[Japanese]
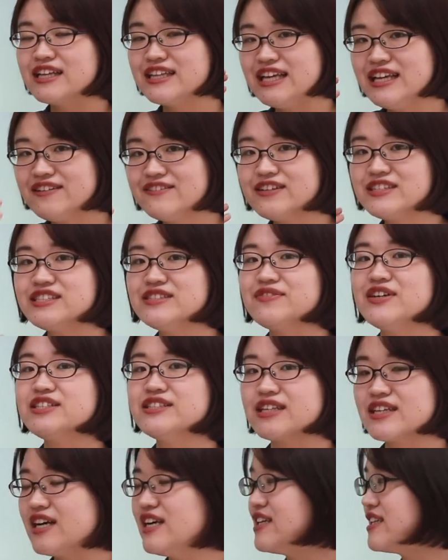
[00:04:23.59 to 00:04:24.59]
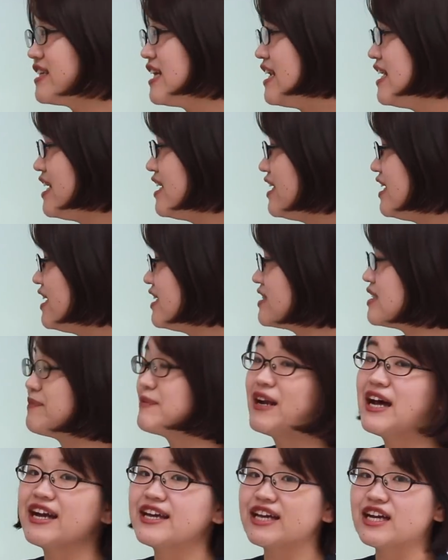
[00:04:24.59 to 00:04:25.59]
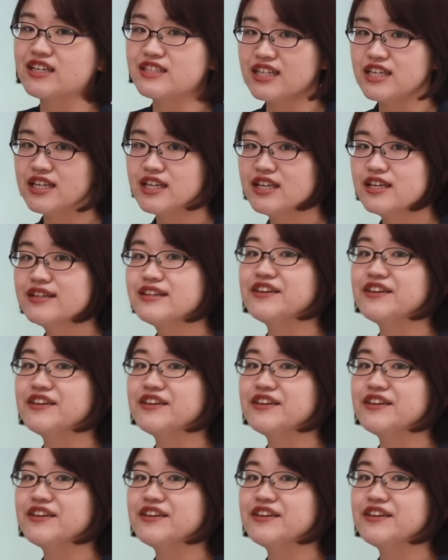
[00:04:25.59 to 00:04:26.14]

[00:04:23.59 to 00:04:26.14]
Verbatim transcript: 電話しましたか誰にサプライヤーにっ